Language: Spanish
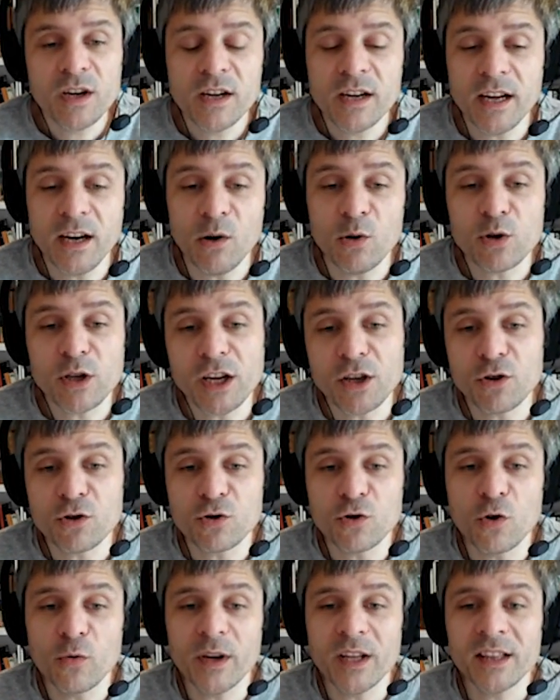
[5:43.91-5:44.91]
en los años
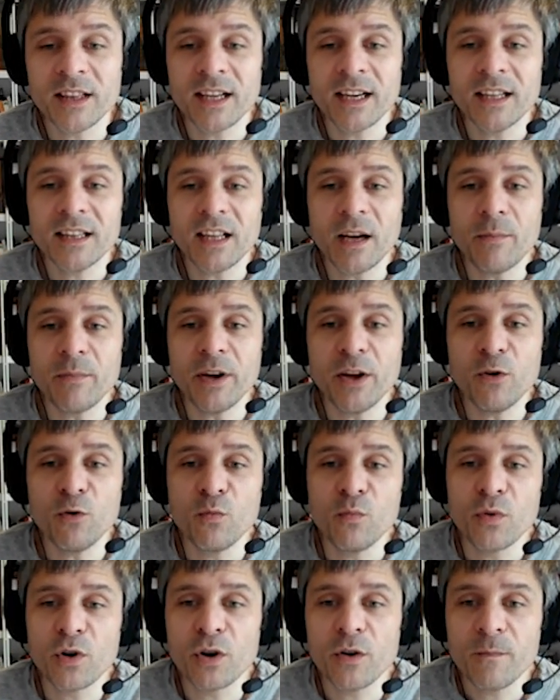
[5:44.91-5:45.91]
90, también
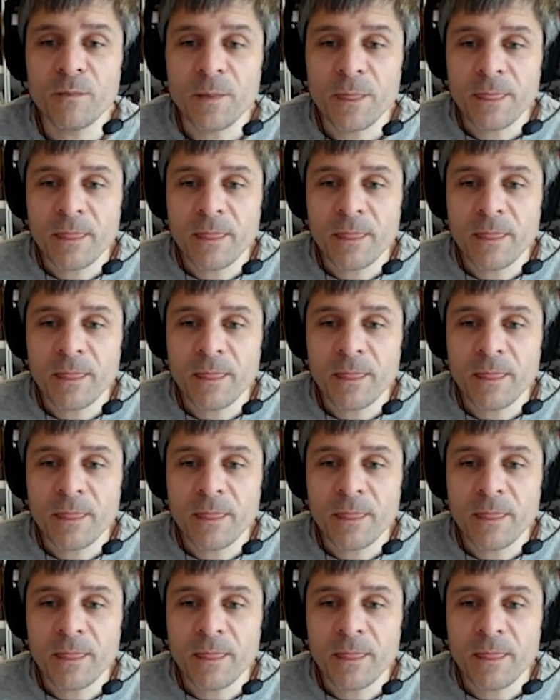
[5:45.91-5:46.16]
Umbro,